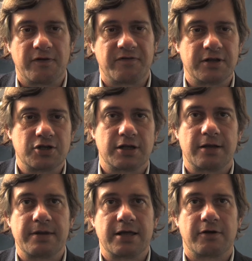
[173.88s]
finisce
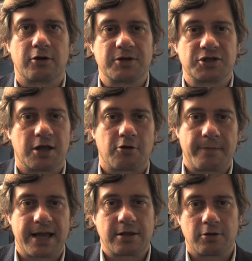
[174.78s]
l'Emilia, dove comincia la
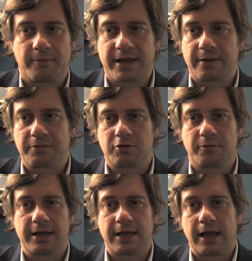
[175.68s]
Romagna, non ho mai capito
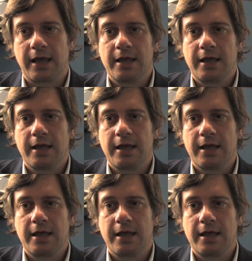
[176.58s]
bene